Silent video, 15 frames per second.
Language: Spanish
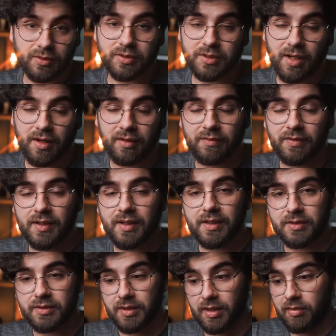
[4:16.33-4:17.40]
los
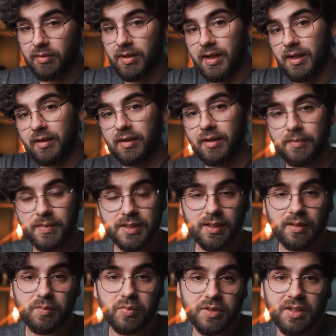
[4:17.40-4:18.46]
RFL tienen una calidad
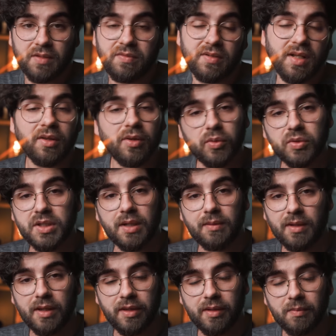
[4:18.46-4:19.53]
bestial, pues al final no
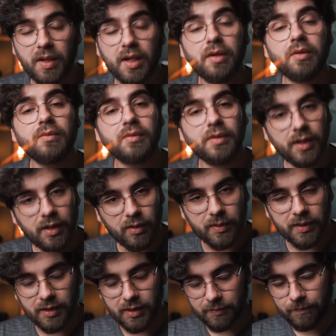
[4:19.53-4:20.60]
usaba el 100 macro y lo
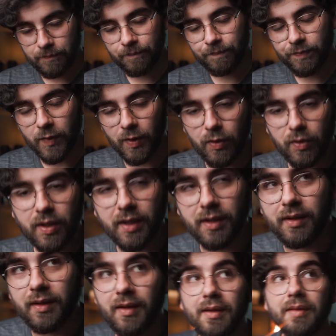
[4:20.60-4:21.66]
vendí. Ok,
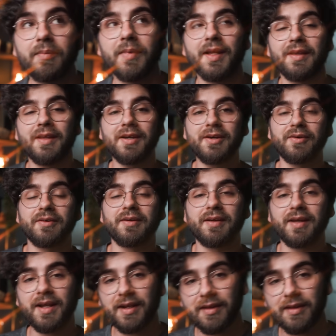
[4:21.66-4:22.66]
me quedé con